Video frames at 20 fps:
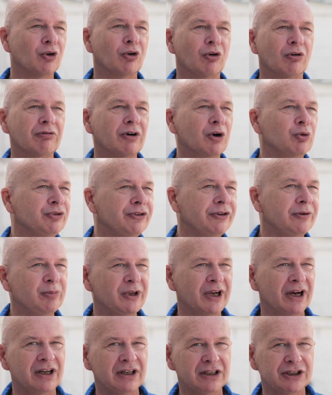On va aussi
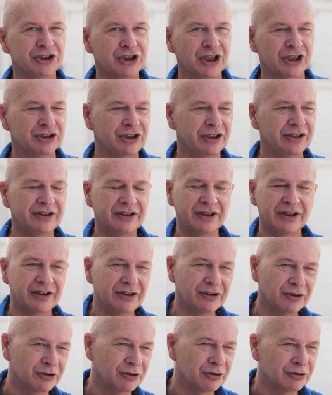bien aller chercher
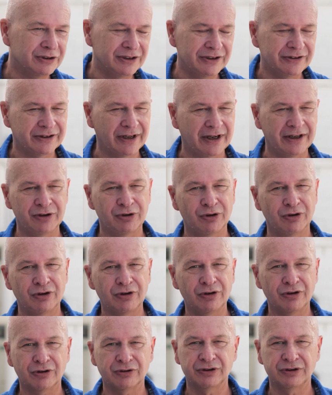des euh, designers,